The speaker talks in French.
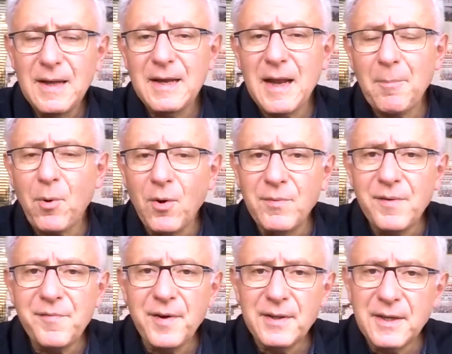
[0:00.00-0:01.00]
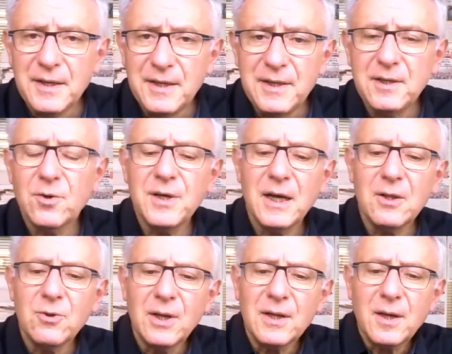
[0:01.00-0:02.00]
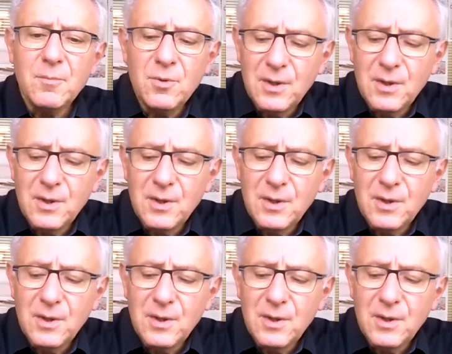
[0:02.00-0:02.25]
La preuve est faite et l'éditorial de la Tribune